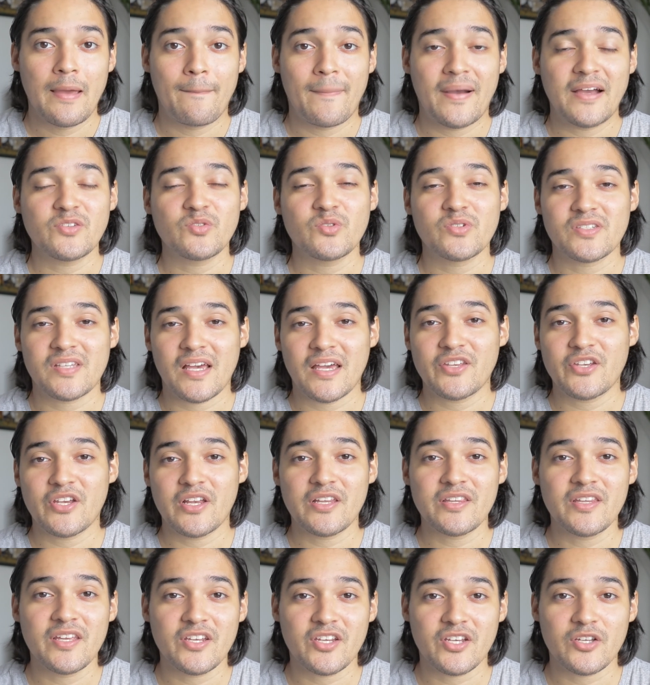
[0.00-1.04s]
mas o site
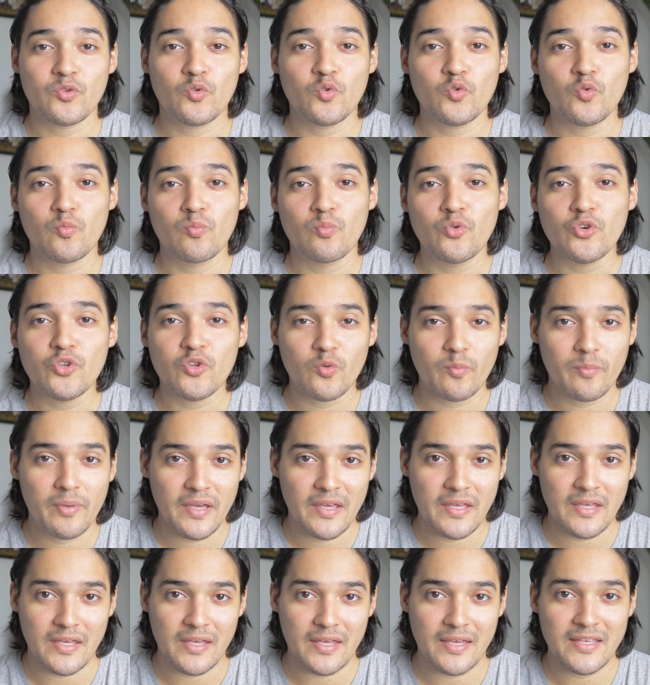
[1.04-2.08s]
ele deixa tudo muito
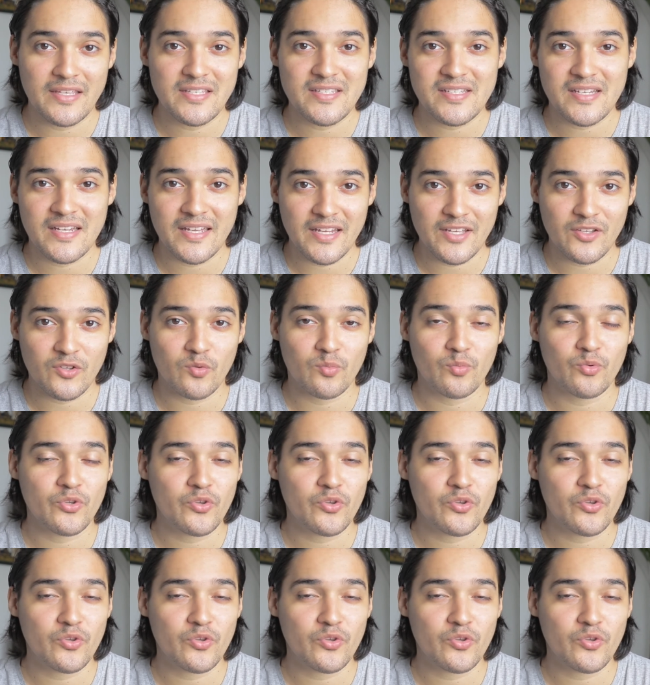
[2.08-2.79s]
bem escrito,